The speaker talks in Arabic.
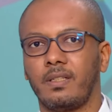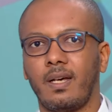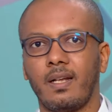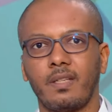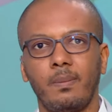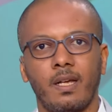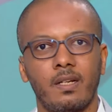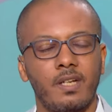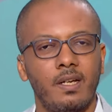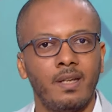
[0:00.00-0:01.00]
إدارة
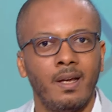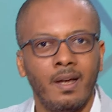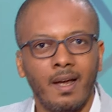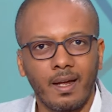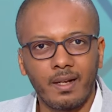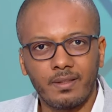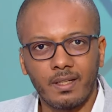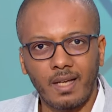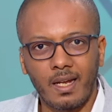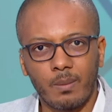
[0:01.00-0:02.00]
المهرجان
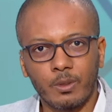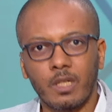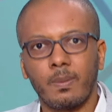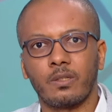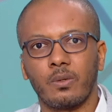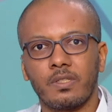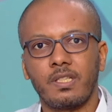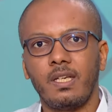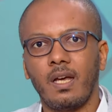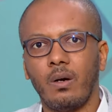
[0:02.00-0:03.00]
ردت على المطربة
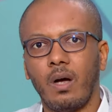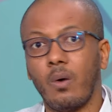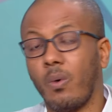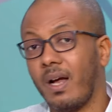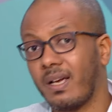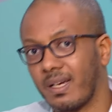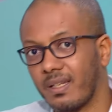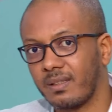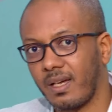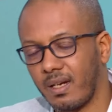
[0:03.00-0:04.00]
التونسية أو
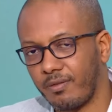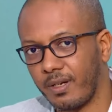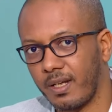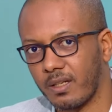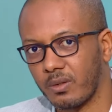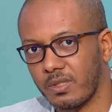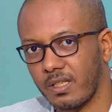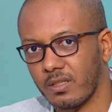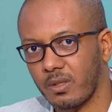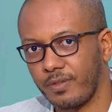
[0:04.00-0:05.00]
أكدت أن الفنانة
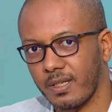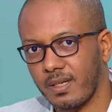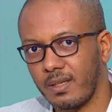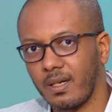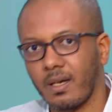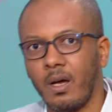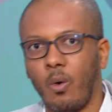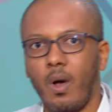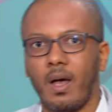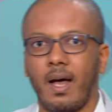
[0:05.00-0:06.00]
التونسية صوفيا صادق
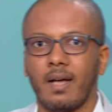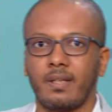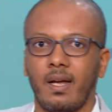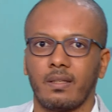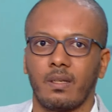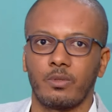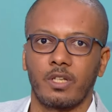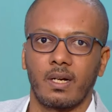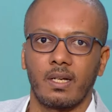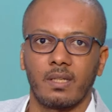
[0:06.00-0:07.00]
وقعت عقد
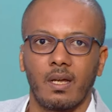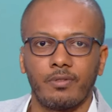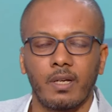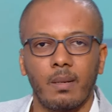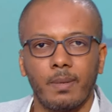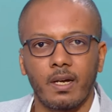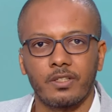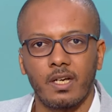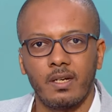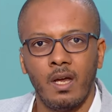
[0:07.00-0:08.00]
مشاركتها في
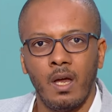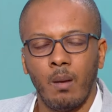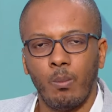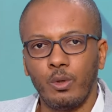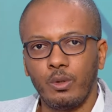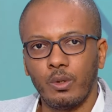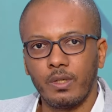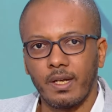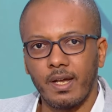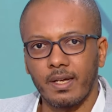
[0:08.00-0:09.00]
المهرجان منذ
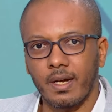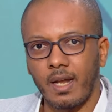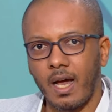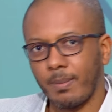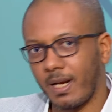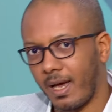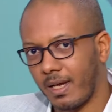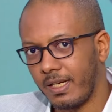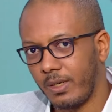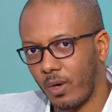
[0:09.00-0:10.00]
يناير العام
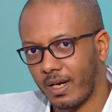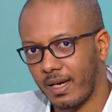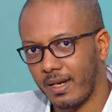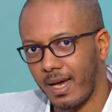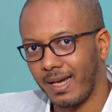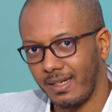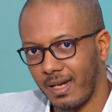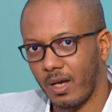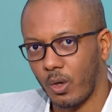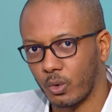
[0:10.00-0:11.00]
الحالي وكان
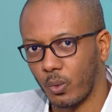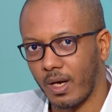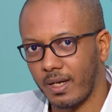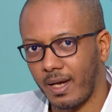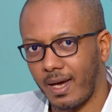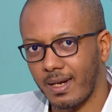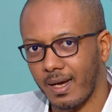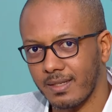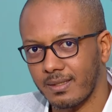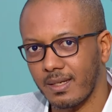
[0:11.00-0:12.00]
حينها العدوان
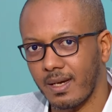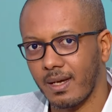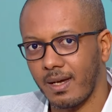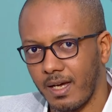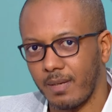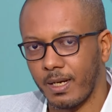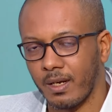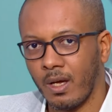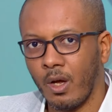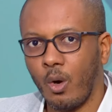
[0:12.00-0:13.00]
على غزة
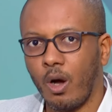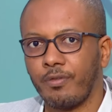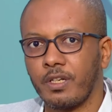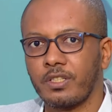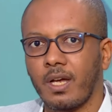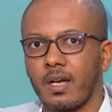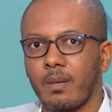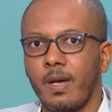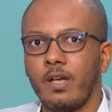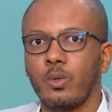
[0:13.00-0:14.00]
قائما وفي
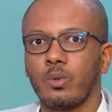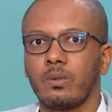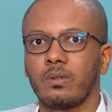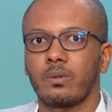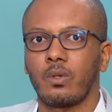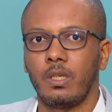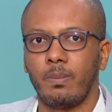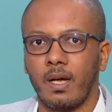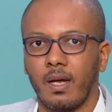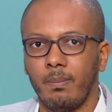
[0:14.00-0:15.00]
شهر مايو
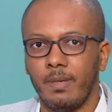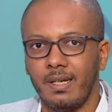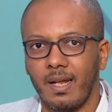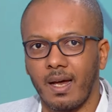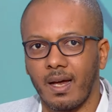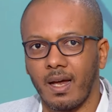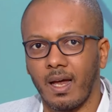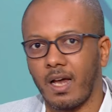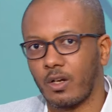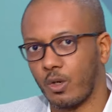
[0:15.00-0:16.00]
طلب منها
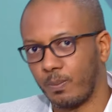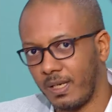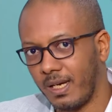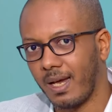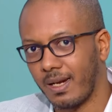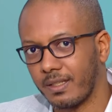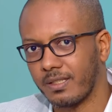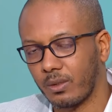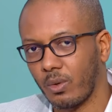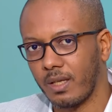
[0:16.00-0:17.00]
الكوبليه
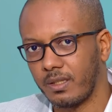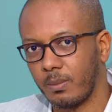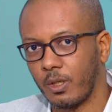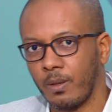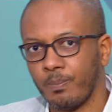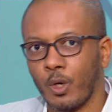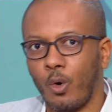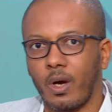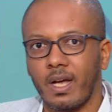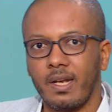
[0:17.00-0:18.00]
الذي ستقدمه
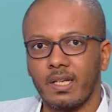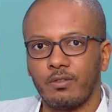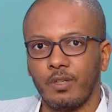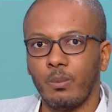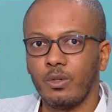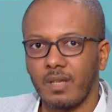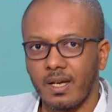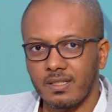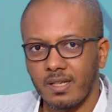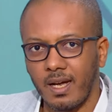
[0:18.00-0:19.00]
وكانت في
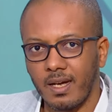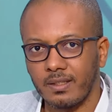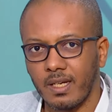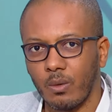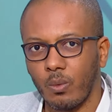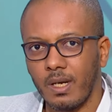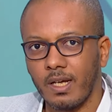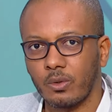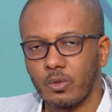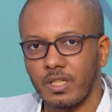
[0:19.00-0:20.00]
منتهى السعادة
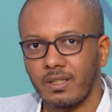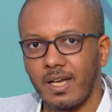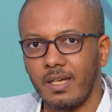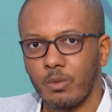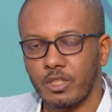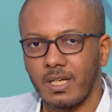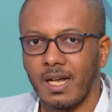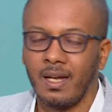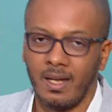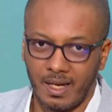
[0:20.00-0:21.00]
ولا توجد أي
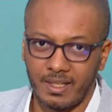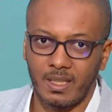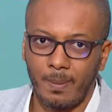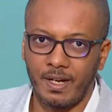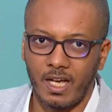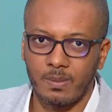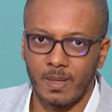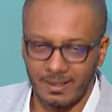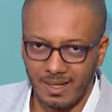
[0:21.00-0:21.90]
مشكلة هذا طبعا حسب